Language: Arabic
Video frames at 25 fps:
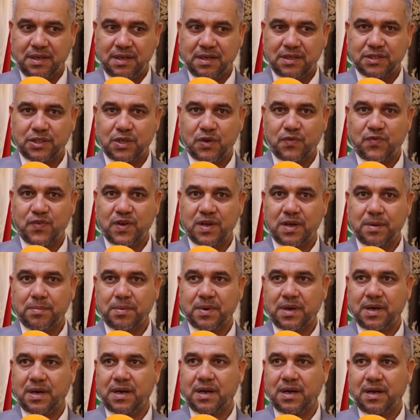سوف
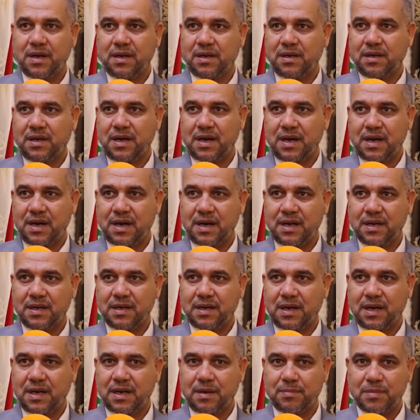يبقى الحال
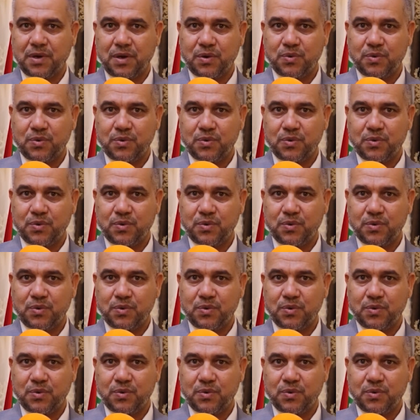على ما